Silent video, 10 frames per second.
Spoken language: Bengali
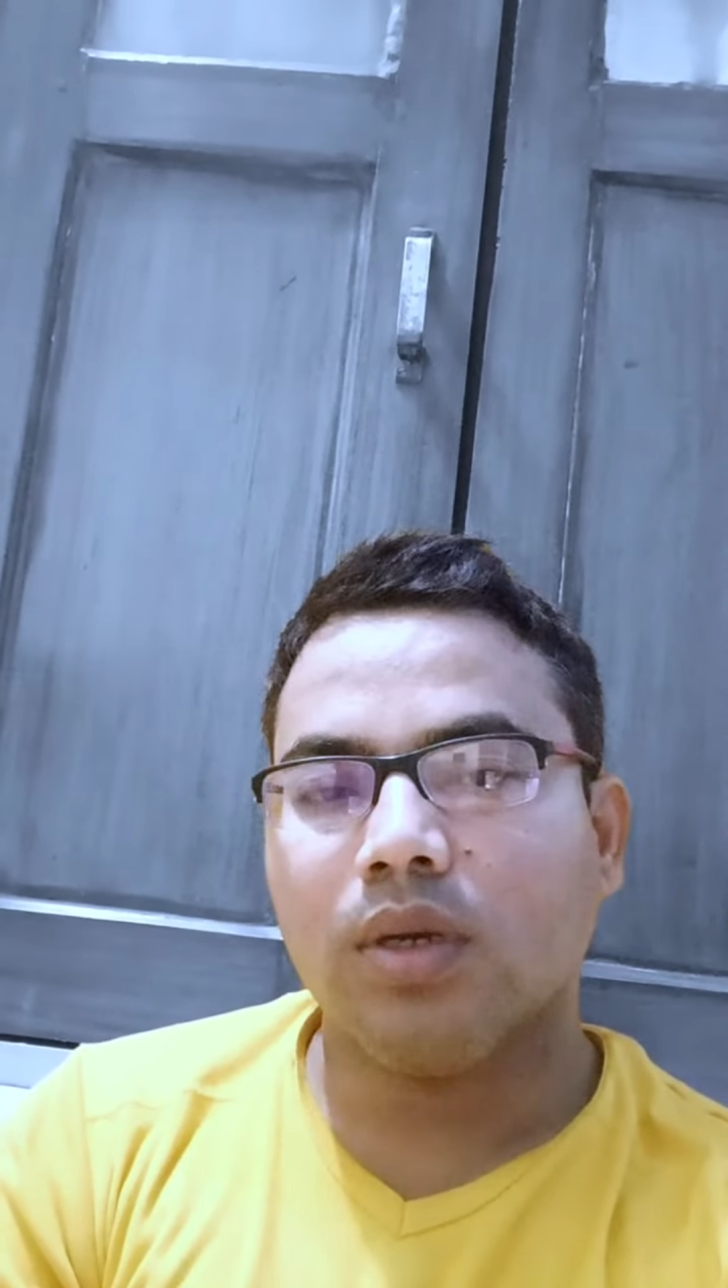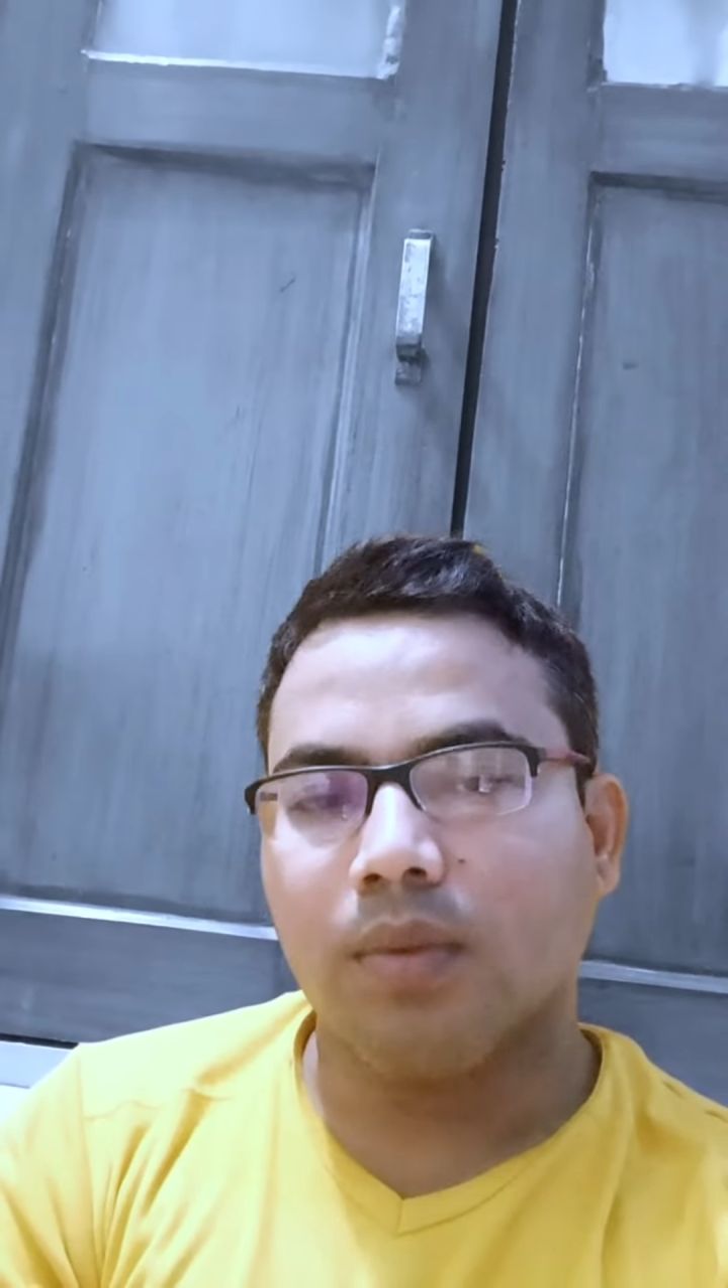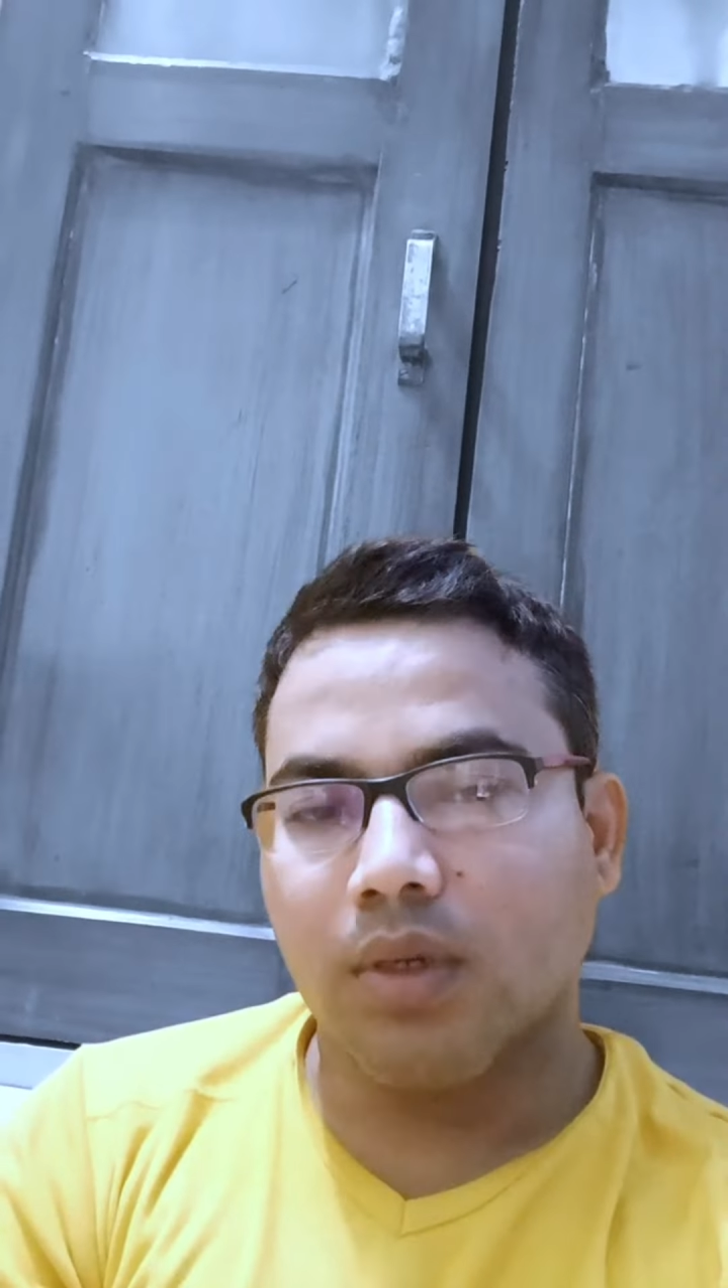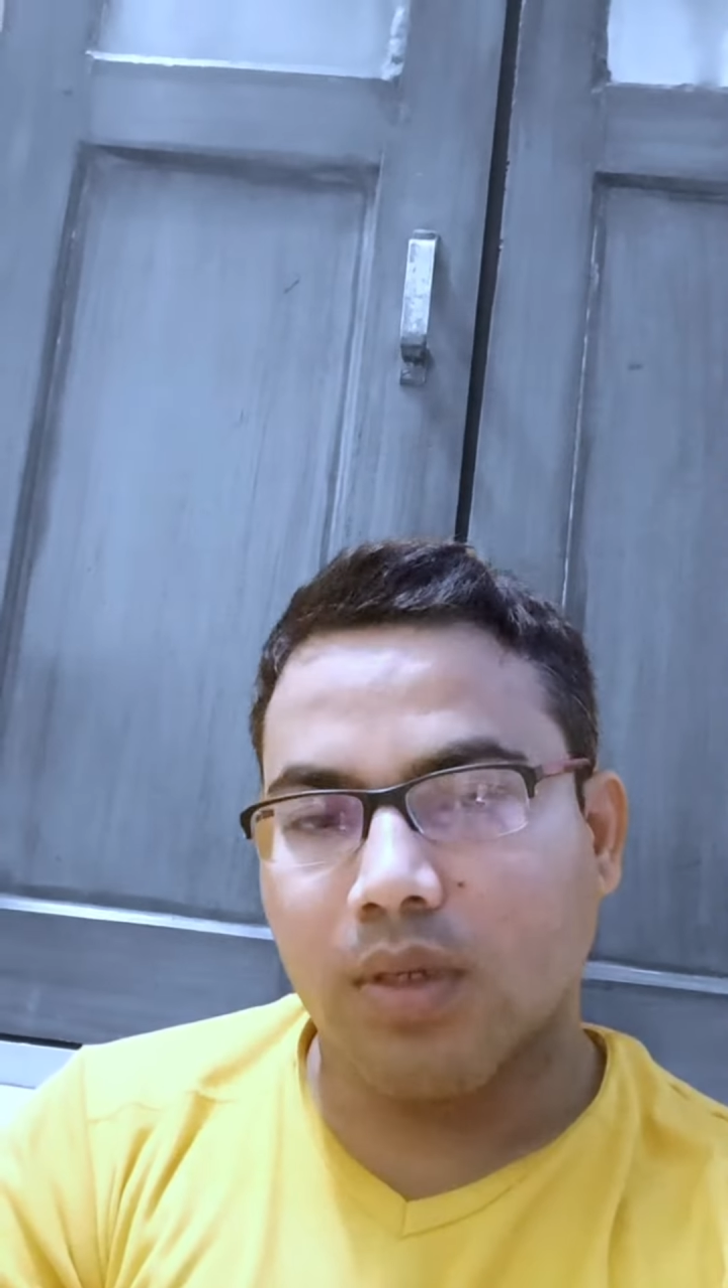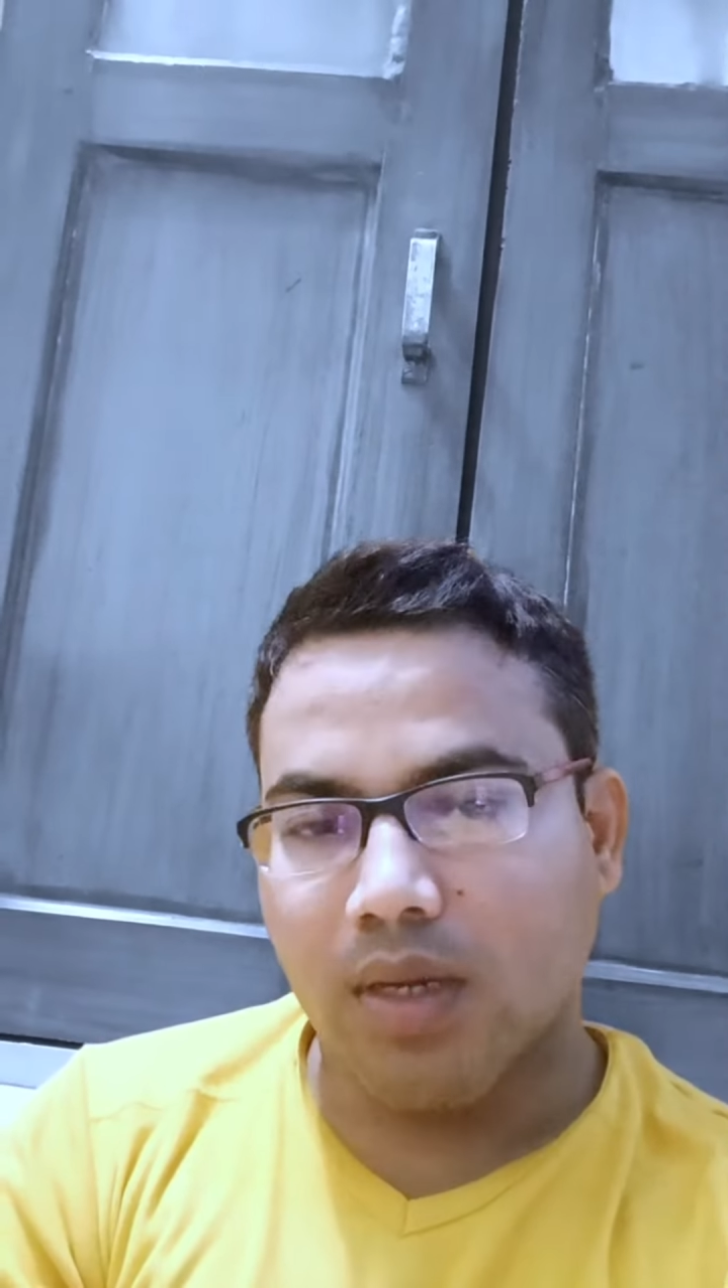
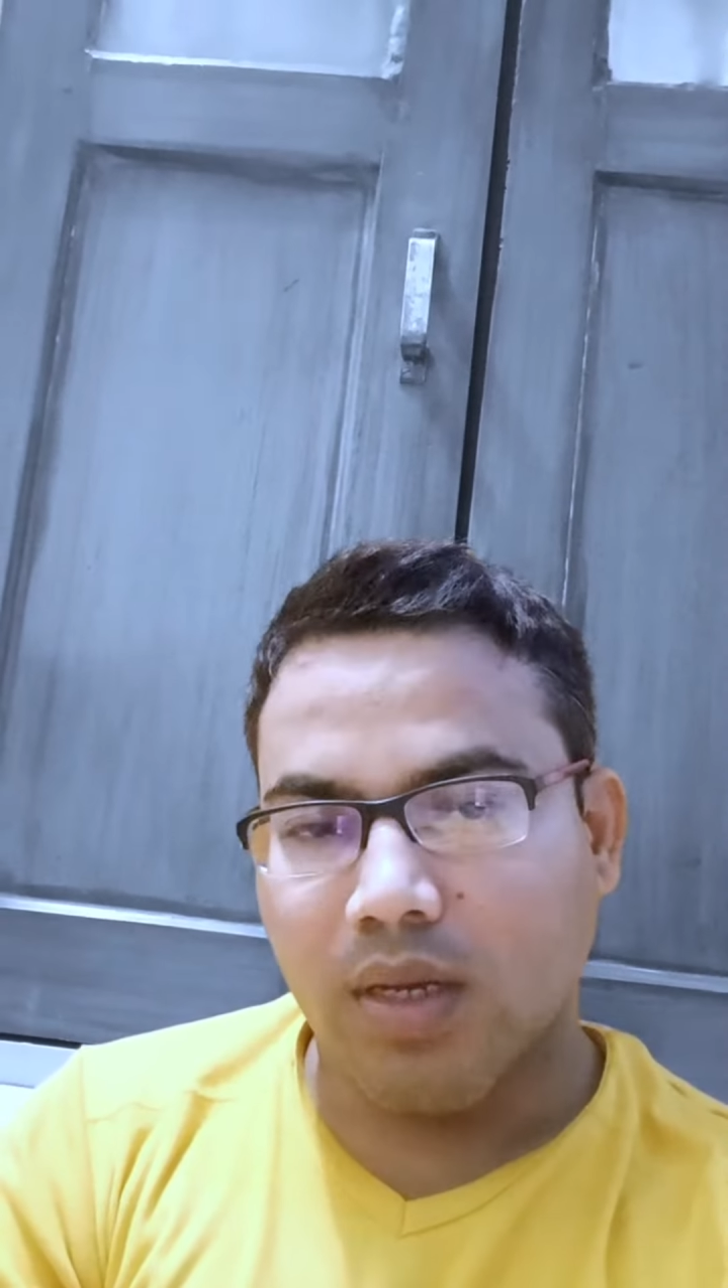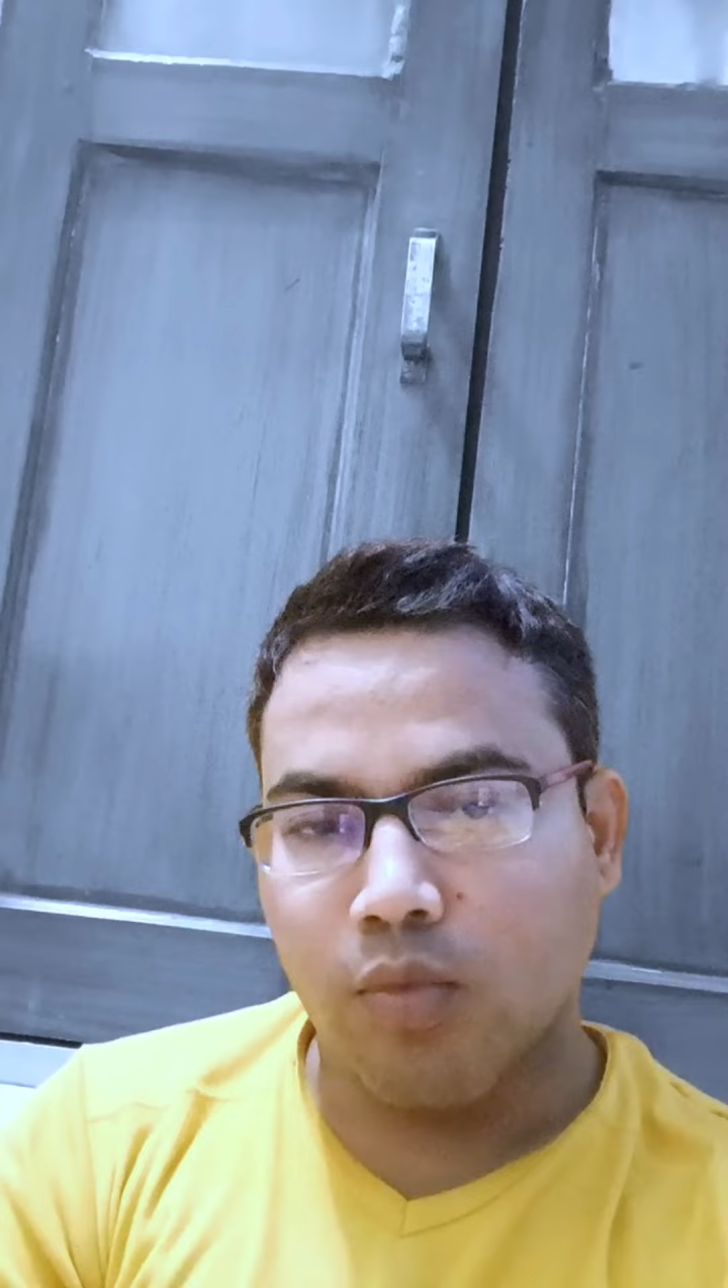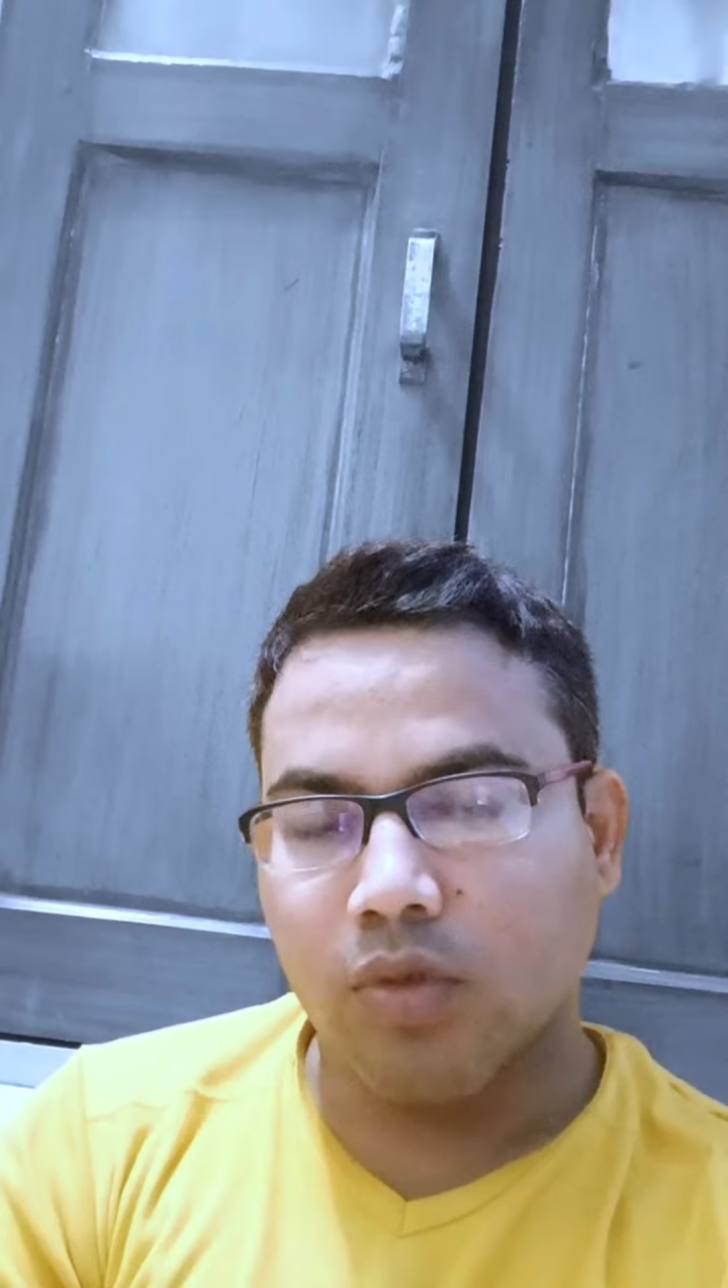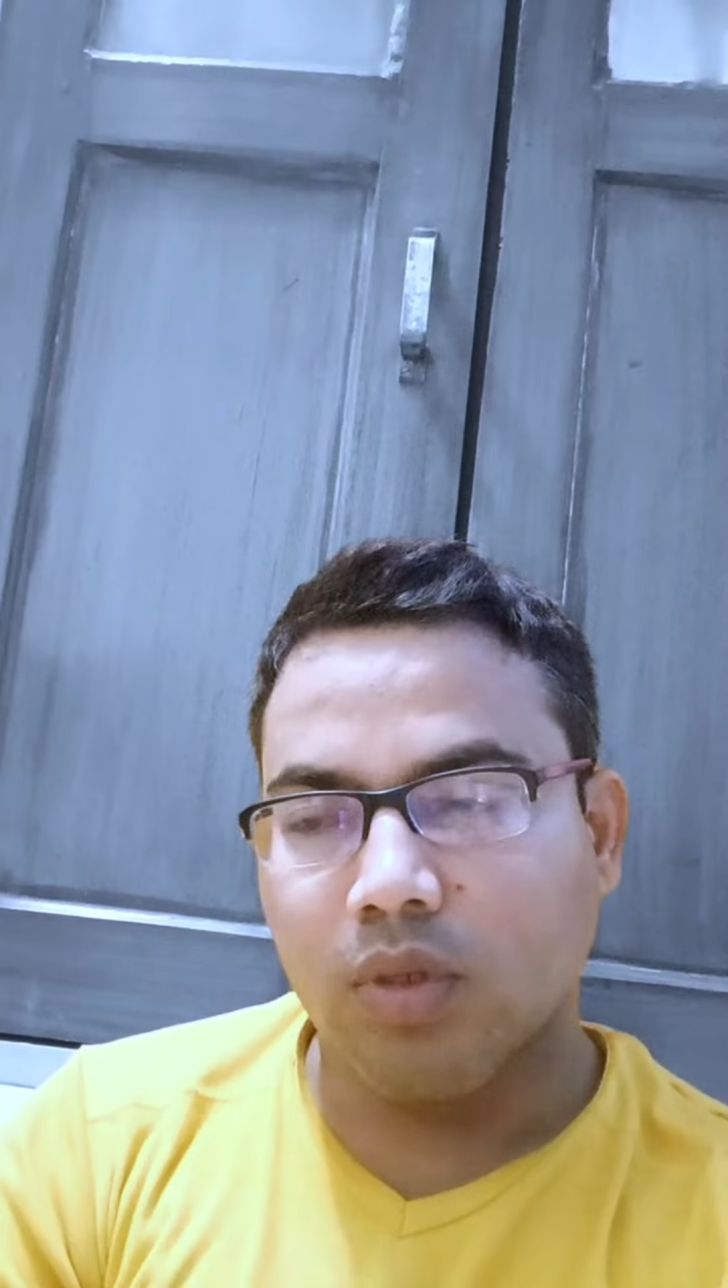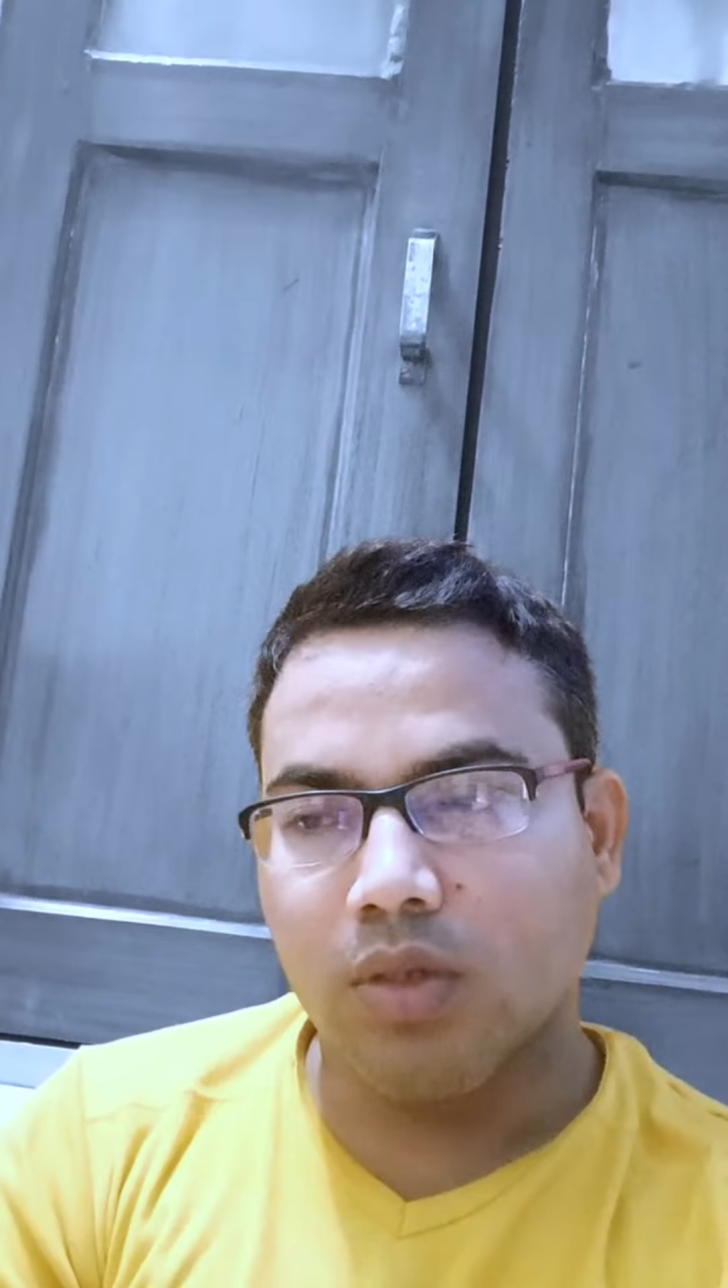আমার কে কে আর
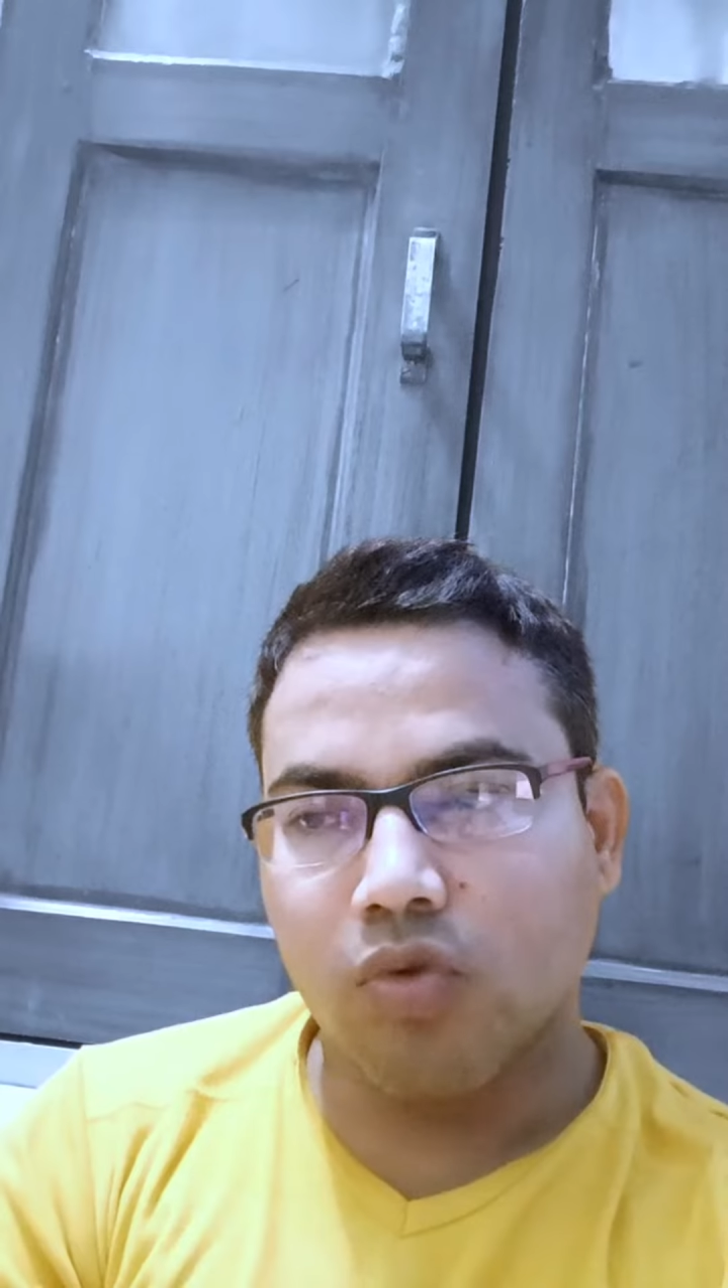পছন্দ না